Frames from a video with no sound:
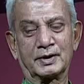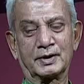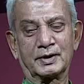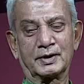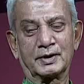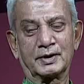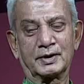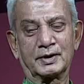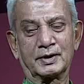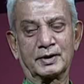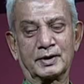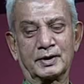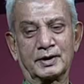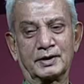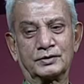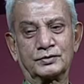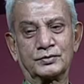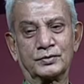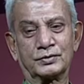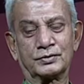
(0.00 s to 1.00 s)
অথার
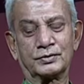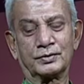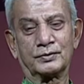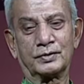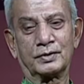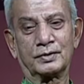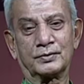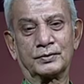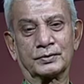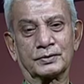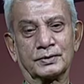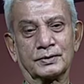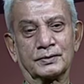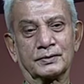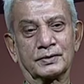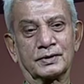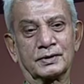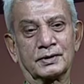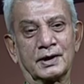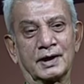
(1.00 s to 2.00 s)
ব্যাকিং চরিত্রগুলো করতে
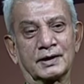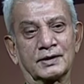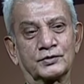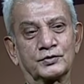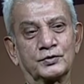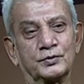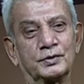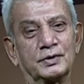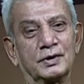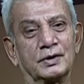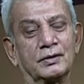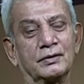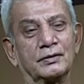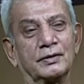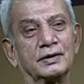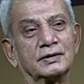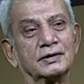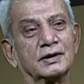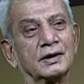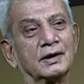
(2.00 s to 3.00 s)
করতে একটা সুবিধা হলো
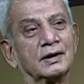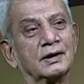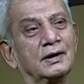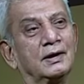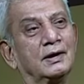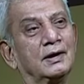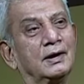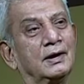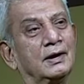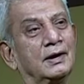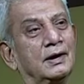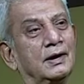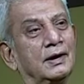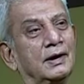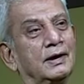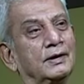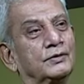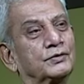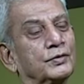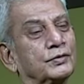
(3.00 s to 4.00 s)
এই যে
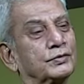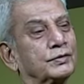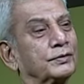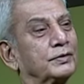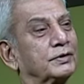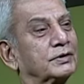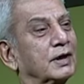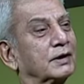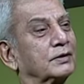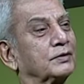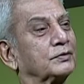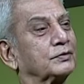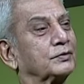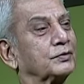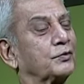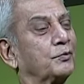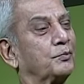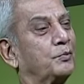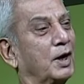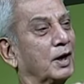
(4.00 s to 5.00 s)
এই চরিত্রগুলি সাধারণত
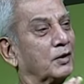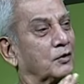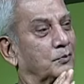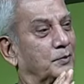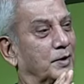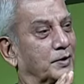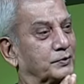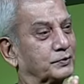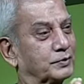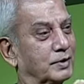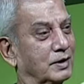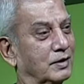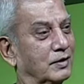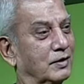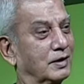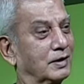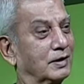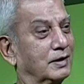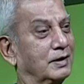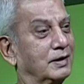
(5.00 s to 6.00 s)
খুব ভালো মানুষের
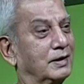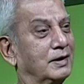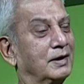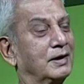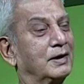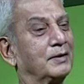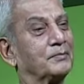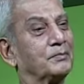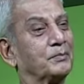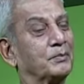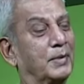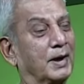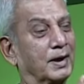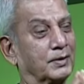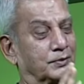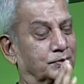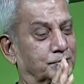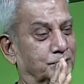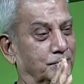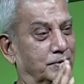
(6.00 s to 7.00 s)
হয় আচ্ছা।
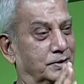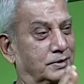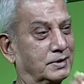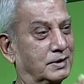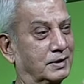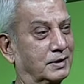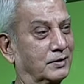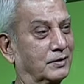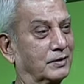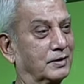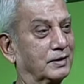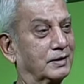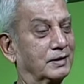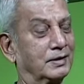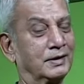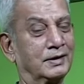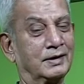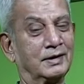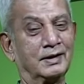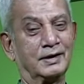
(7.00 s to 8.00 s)
ভালো চরিত্রের হয়
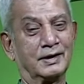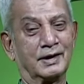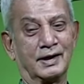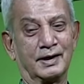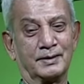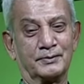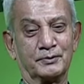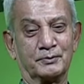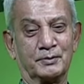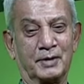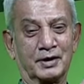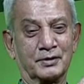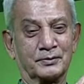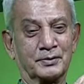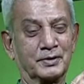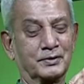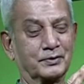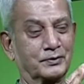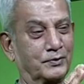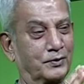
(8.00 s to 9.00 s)
এবং ভালো
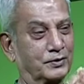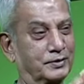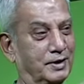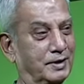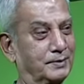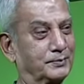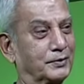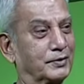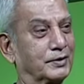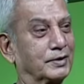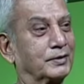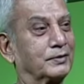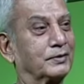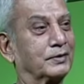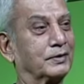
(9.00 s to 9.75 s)
ভালো কথা বলে